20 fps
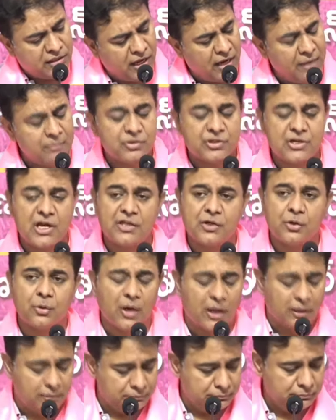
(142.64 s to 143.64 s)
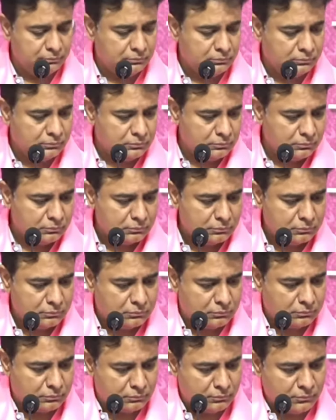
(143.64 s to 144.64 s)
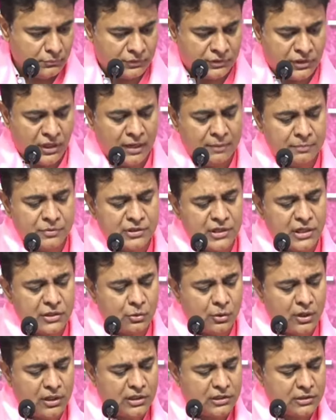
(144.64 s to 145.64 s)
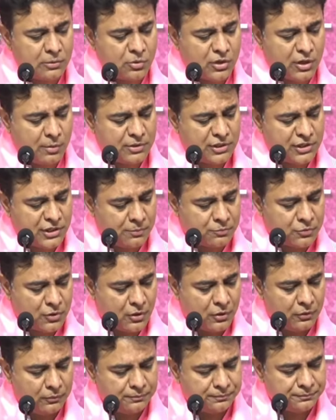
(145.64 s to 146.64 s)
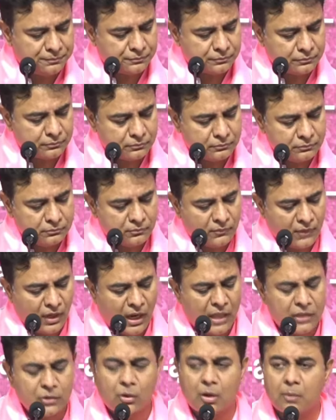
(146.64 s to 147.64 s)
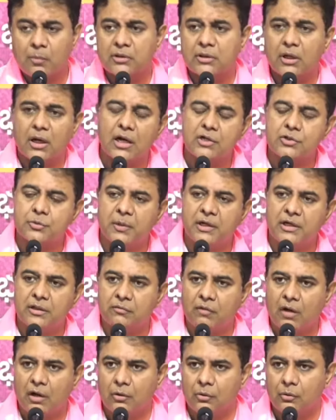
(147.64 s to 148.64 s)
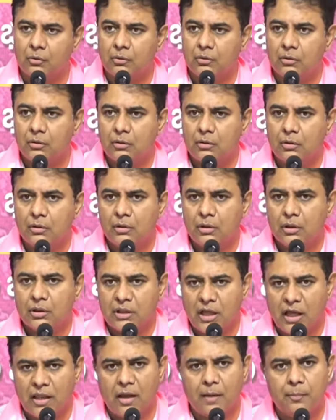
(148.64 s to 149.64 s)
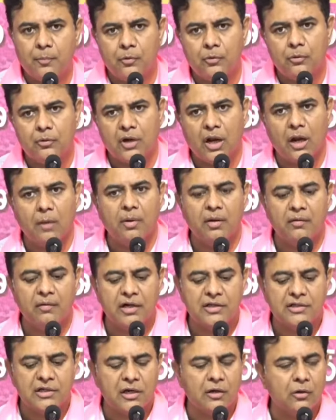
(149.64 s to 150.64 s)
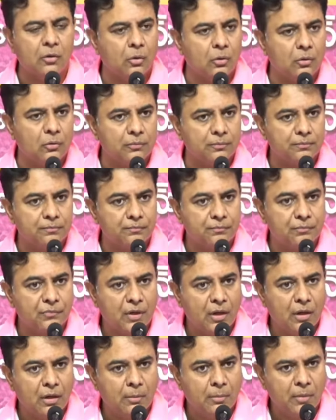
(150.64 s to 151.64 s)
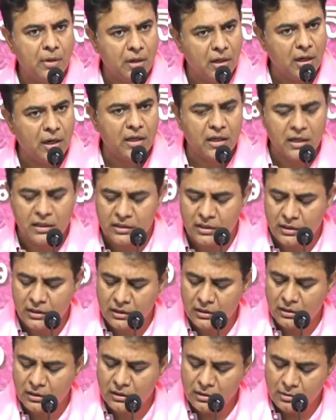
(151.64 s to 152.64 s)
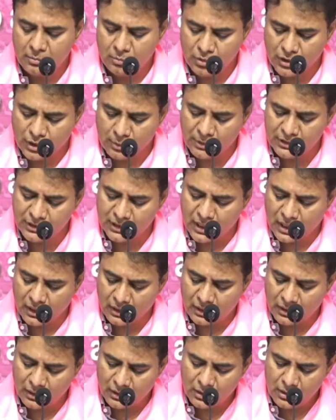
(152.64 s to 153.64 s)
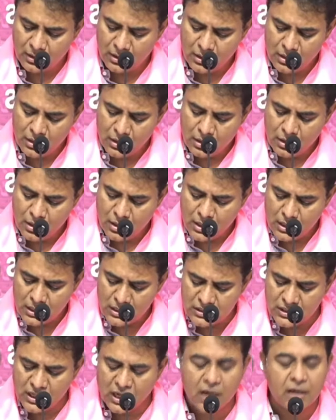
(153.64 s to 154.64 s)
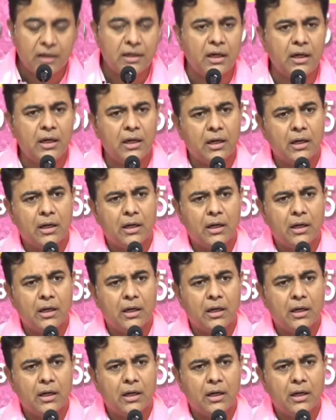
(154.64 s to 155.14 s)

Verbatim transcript: థేమ్స్ నది కూడా థేమ్స్ నది కూడా ఏదైతే ముఖ్యమంత్రి చెప్తున్నాడో అది కూడా మొత్తం ఖర్చు పెట్టింది వాళ్ళు దాదాపు నలభై వేల చిల్లర కోట్లు మరి నేను అడిగేది ముఖ్యమంత్రి గారిని ఇంతకంటే